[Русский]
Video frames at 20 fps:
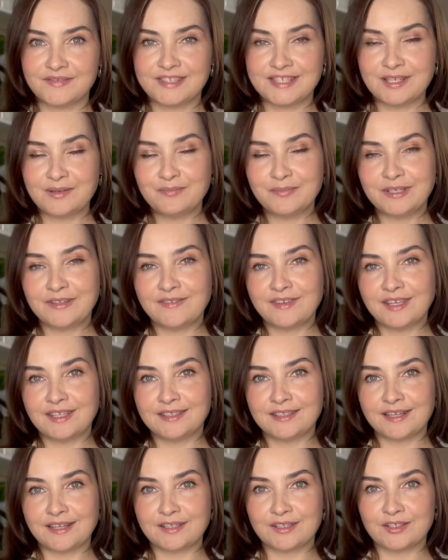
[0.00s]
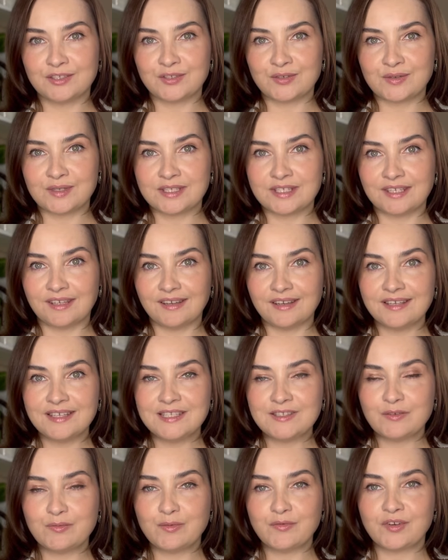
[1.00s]
Всем привет, дорогие друзья!
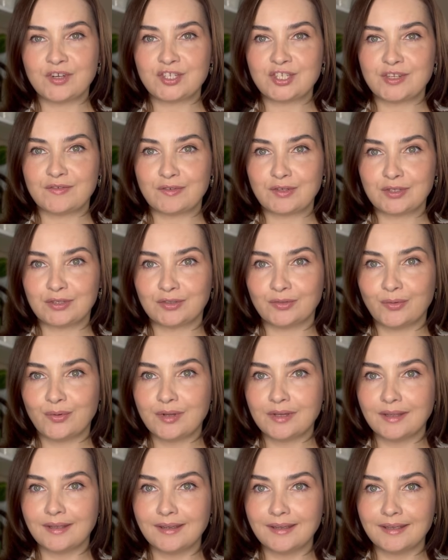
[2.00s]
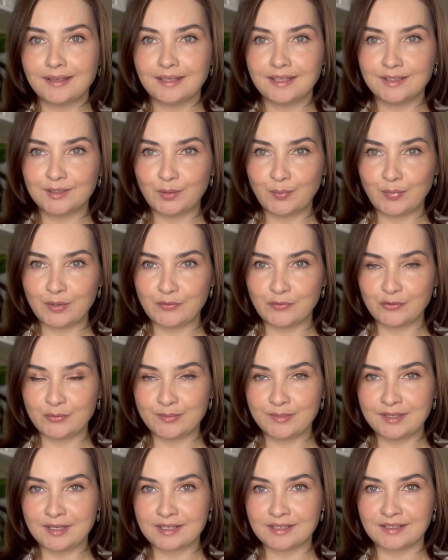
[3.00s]
С вами ваша Виктория. Это
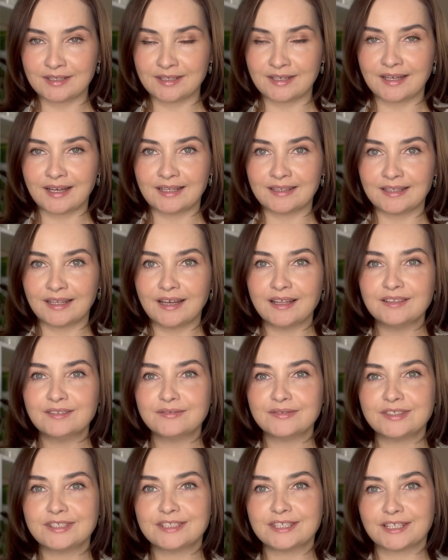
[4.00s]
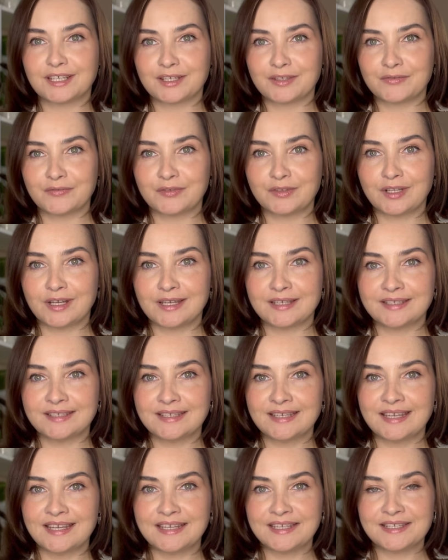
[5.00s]
парфюмерный канал Vita Can Fly.
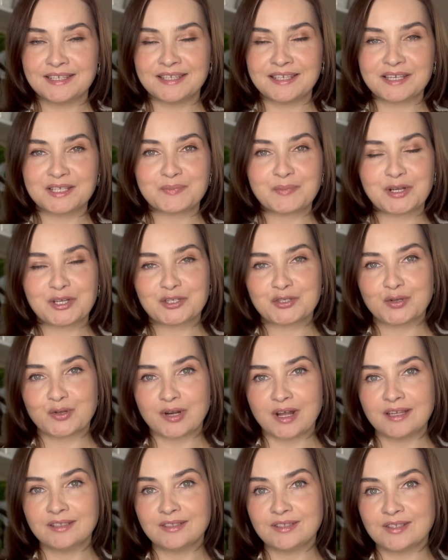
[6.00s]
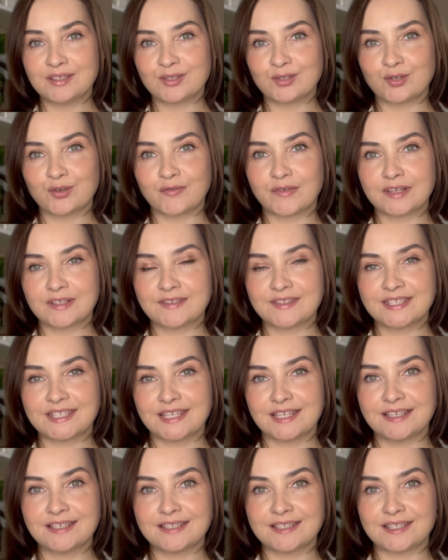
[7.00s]
Я с большой радостью вас
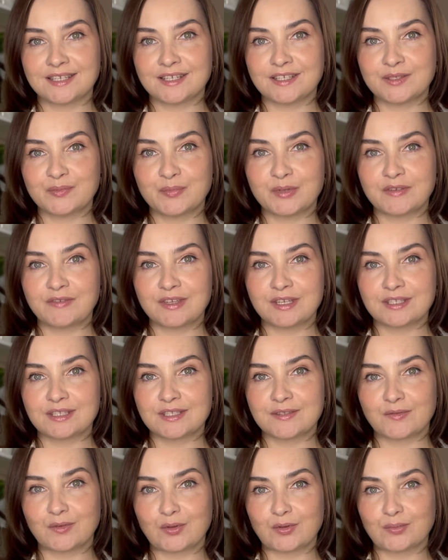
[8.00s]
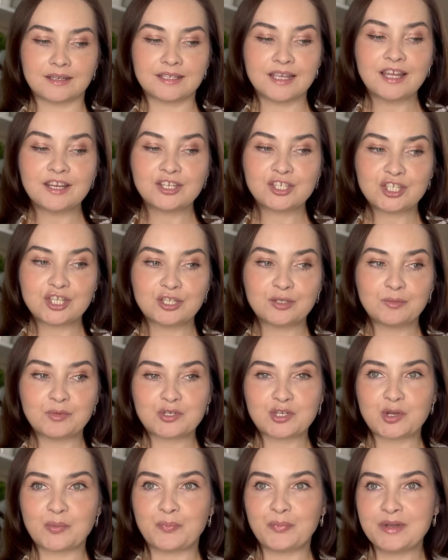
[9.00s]
всех здесь приветствую. А я решила
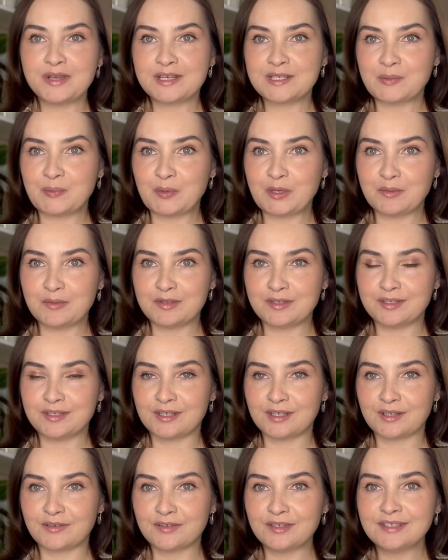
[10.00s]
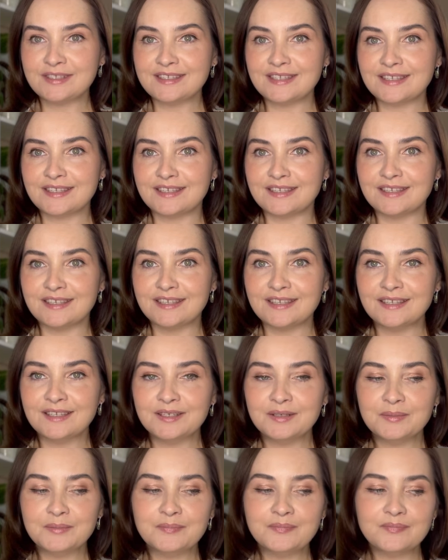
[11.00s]
немножко поэкспериментировать,
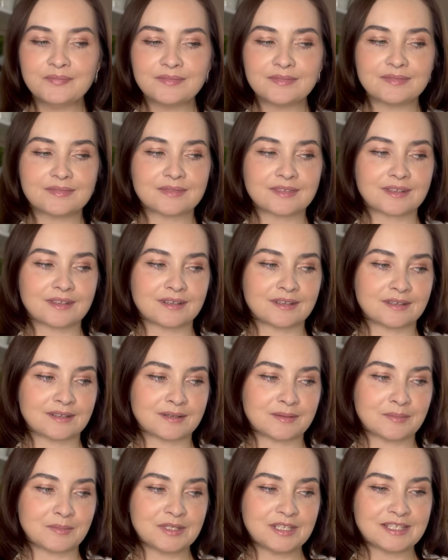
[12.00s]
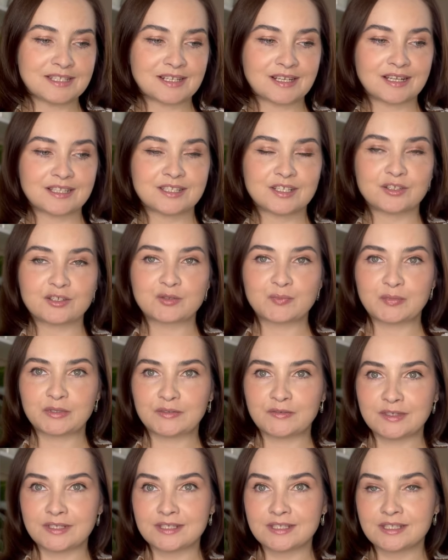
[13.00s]
и э, мне захотелось
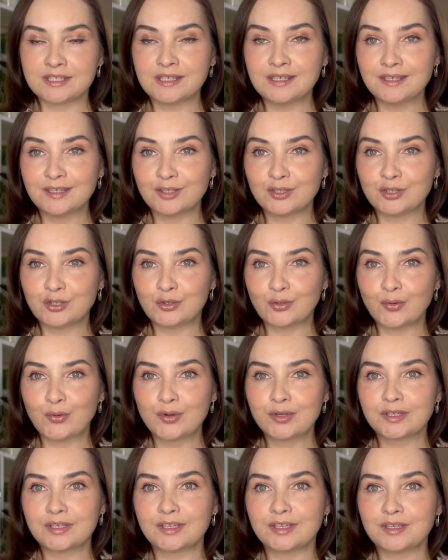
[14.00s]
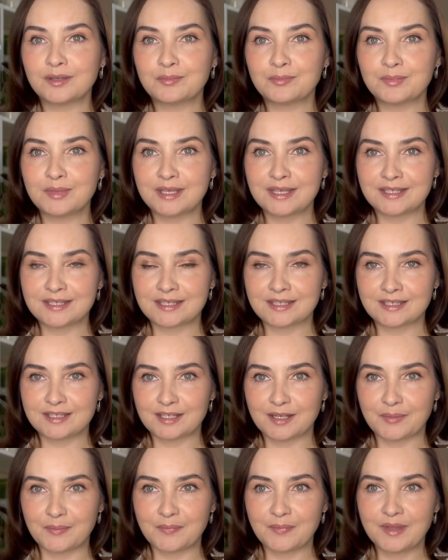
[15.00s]
подвести итоги
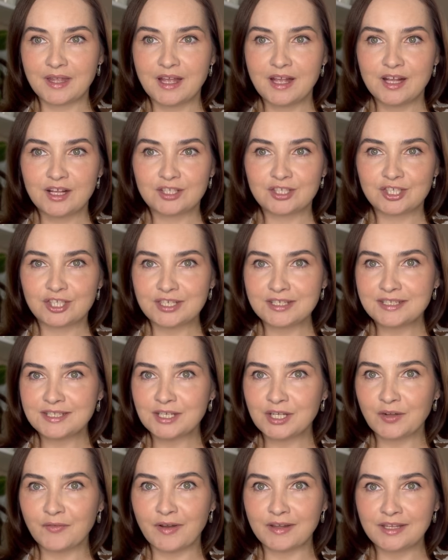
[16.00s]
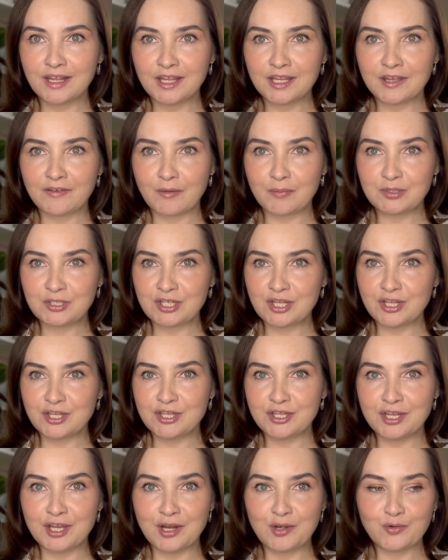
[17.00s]
месяца. Честно говоря, я вообще
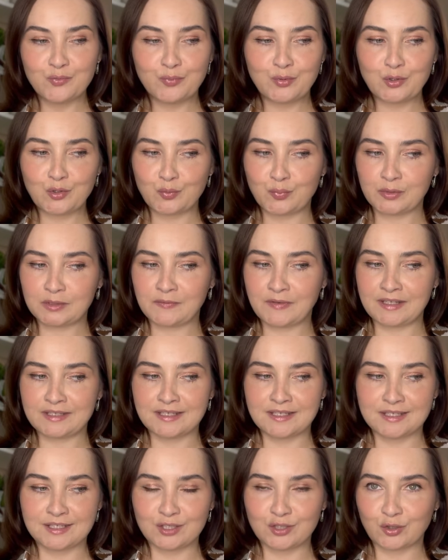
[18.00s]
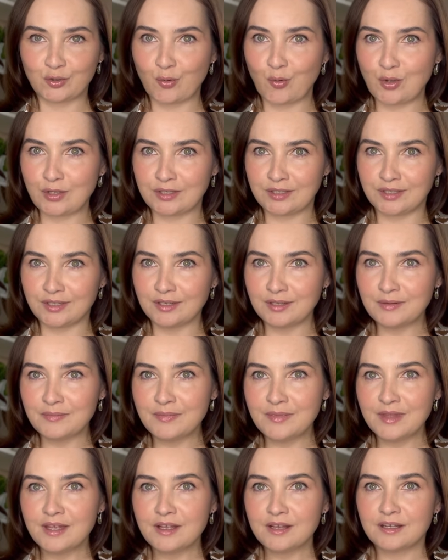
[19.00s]
не люблю подводить итоги.
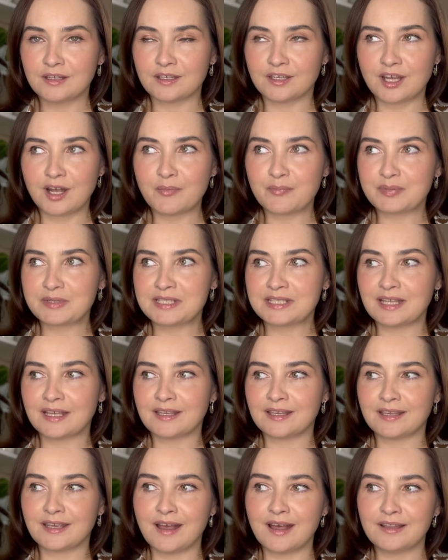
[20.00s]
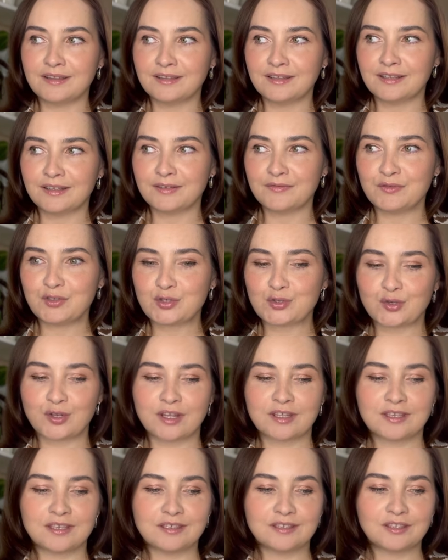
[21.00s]
Я постоянно вижу
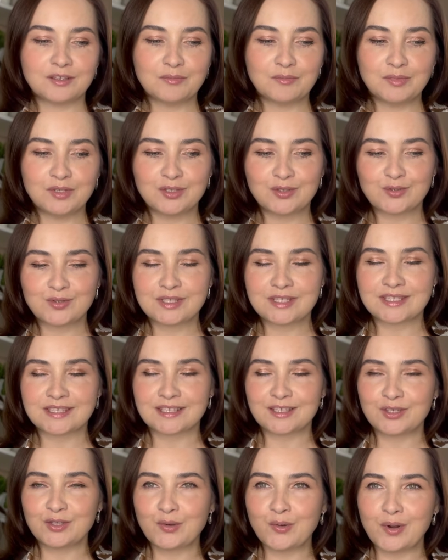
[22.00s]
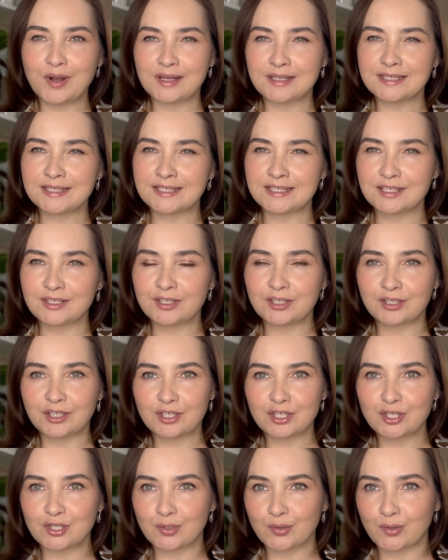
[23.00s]
какие-то минусы, нюансы,
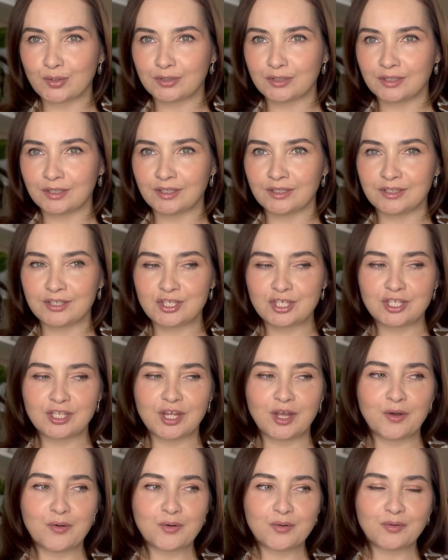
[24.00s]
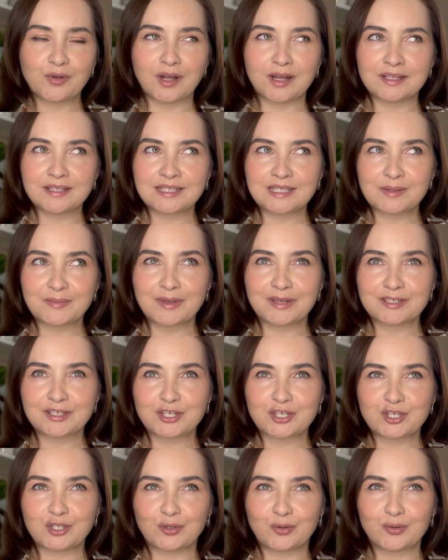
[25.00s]
недочеты, начинаю ругать себя за
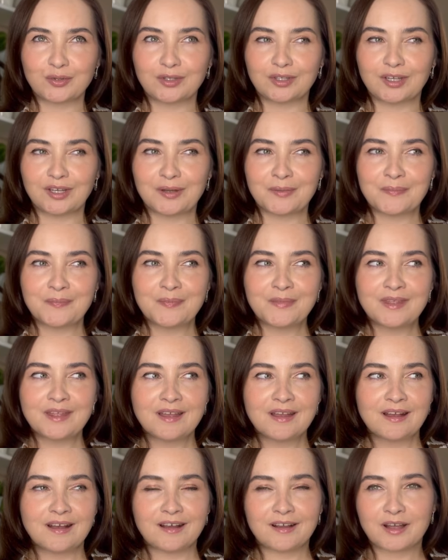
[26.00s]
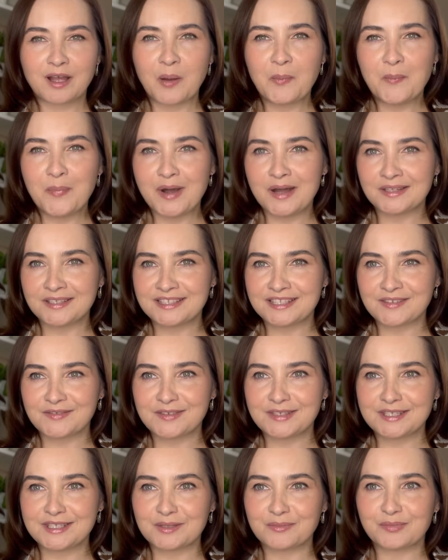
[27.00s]
что-то, а, копаться
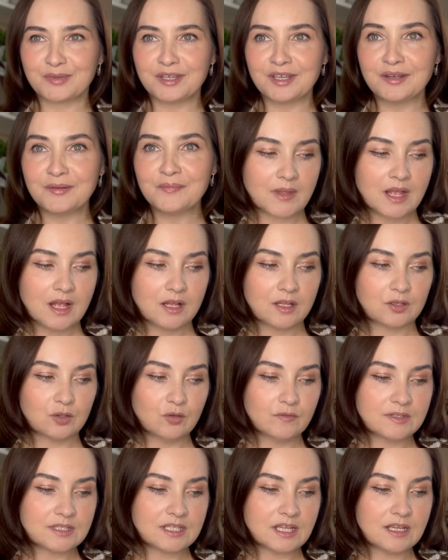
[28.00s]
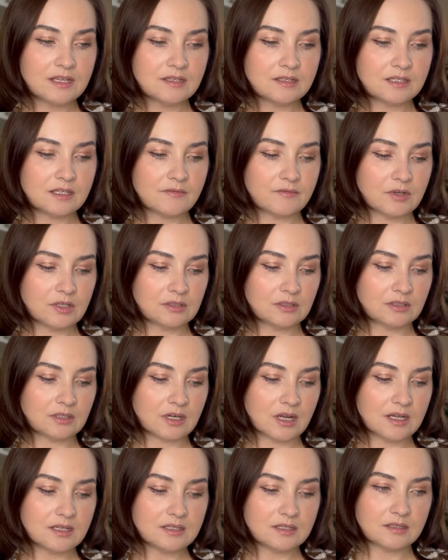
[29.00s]
в себе. Но вы знаете, в этот
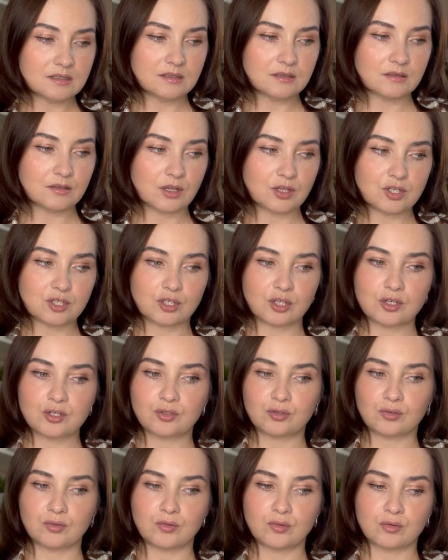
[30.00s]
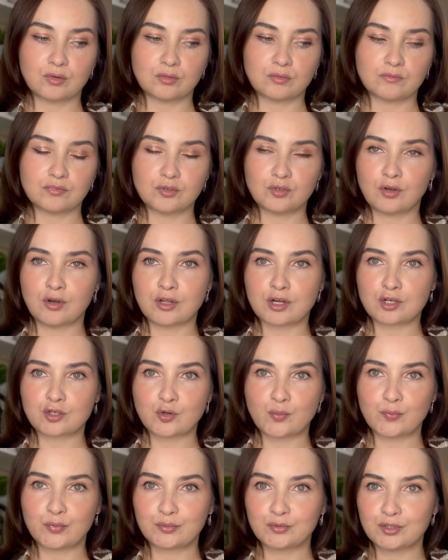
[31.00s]
раз я считаю, что все
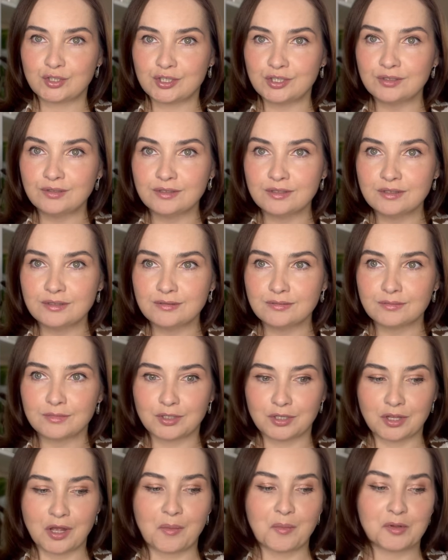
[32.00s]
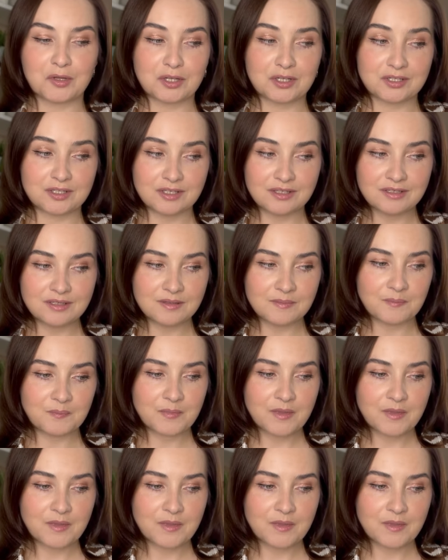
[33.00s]
хорошо получилось, я молодец,